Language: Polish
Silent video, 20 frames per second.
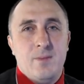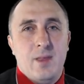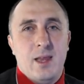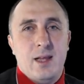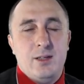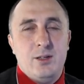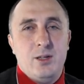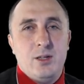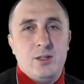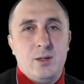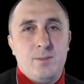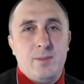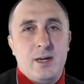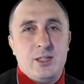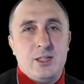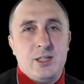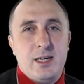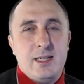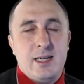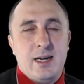Do
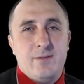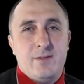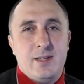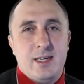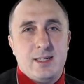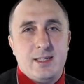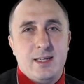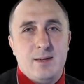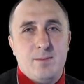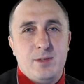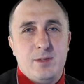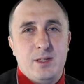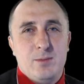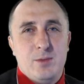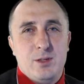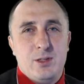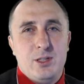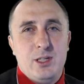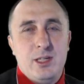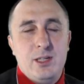zobaczenia w następnym
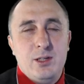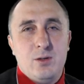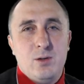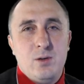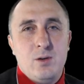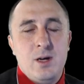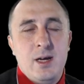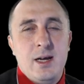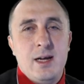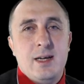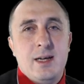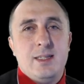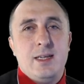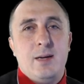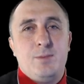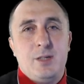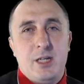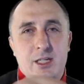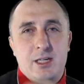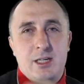odcinku.
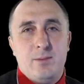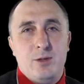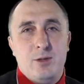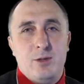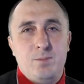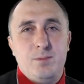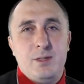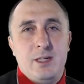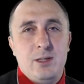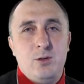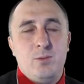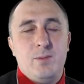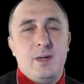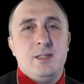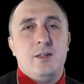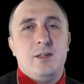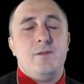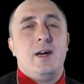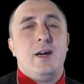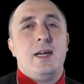Zapraszam do
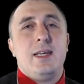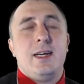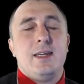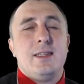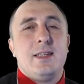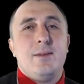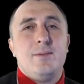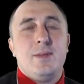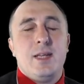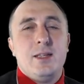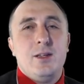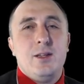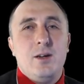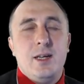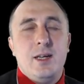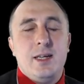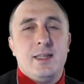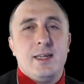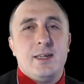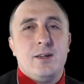prenumerowania tam na
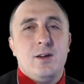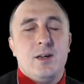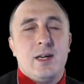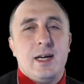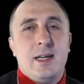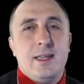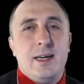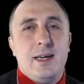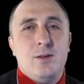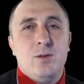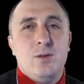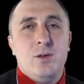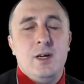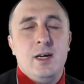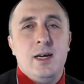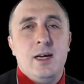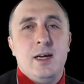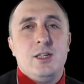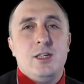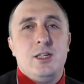dole tego kanału,
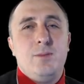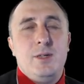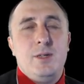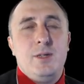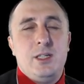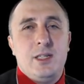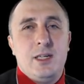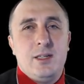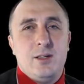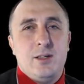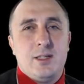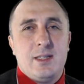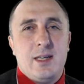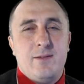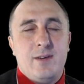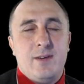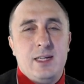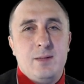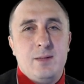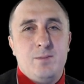żebyście
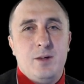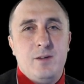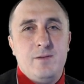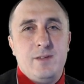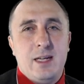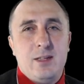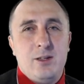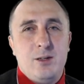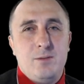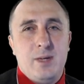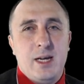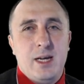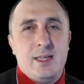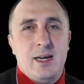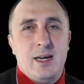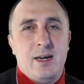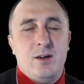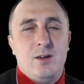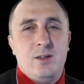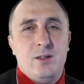dostawali
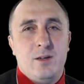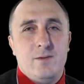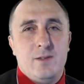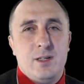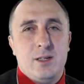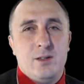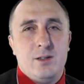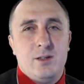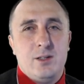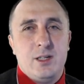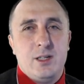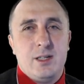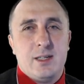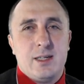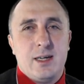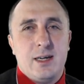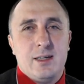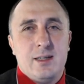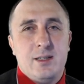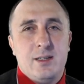powiadomienia o nowych
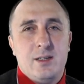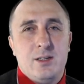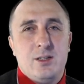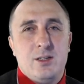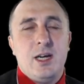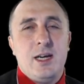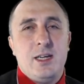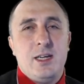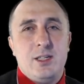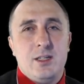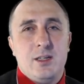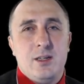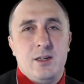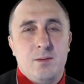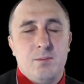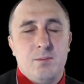odcinkach. Cześć!